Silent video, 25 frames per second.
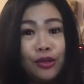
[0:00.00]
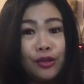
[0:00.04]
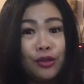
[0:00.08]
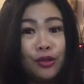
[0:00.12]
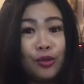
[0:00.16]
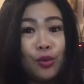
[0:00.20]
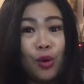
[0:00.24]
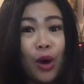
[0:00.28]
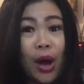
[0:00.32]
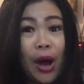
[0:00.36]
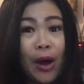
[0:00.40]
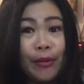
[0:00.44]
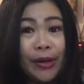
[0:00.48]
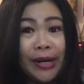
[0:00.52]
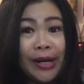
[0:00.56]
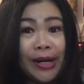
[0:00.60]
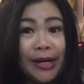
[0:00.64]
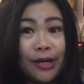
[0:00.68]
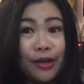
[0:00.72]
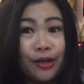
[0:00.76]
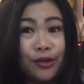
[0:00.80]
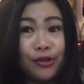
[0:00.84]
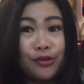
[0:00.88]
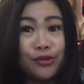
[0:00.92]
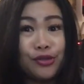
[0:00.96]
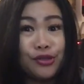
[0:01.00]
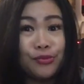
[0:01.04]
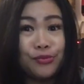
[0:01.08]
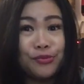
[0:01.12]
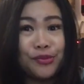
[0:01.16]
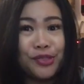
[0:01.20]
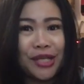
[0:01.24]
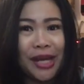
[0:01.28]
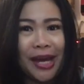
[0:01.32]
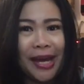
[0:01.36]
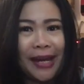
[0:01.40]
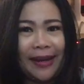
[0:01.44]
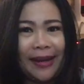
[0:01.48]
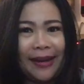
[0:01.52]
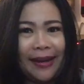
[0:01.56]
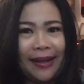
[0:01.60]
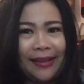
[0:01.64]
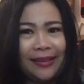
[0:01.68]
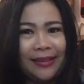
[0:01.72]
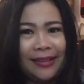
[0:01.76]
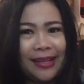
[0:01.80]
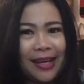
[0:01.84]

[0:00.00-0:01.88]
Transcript: to our YouTube channel.